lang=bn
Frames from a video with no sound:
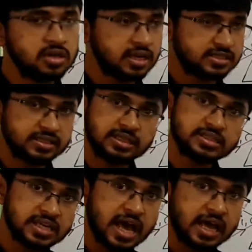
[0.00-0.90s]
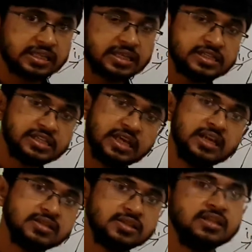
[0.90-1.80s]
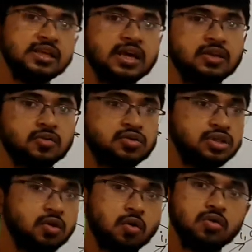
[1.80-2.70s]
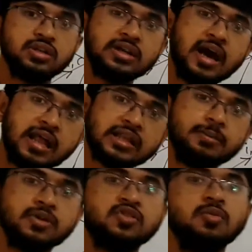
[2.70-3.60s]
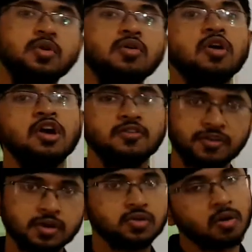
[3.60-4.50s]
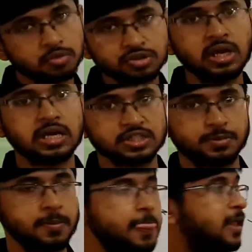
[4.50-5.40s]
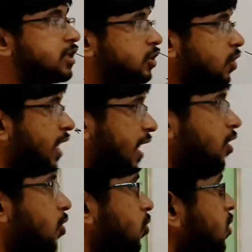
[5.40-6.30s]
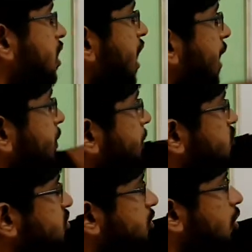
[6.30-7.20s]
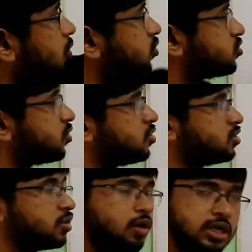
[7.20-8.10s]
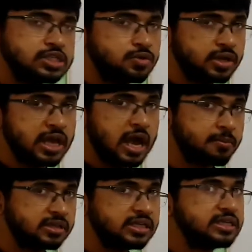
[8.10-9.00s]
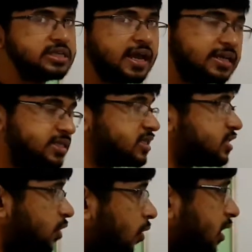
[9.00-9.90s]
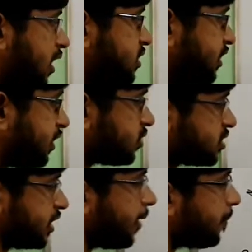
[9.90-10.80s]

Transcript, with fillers: রাস্তা দিয়ে যায় তাহলে সেই রাস্তা দিয়েই আলোক রশি ঘন থেকে হালকা মাধ্যমেও ফেরত অবশ্যই আসবে তো এখন আমরা প্রিজমের অঙ্ক সলিউশন করার জন্যে আমাদের একটা জিনিস দরকার সেটা হচ্ছে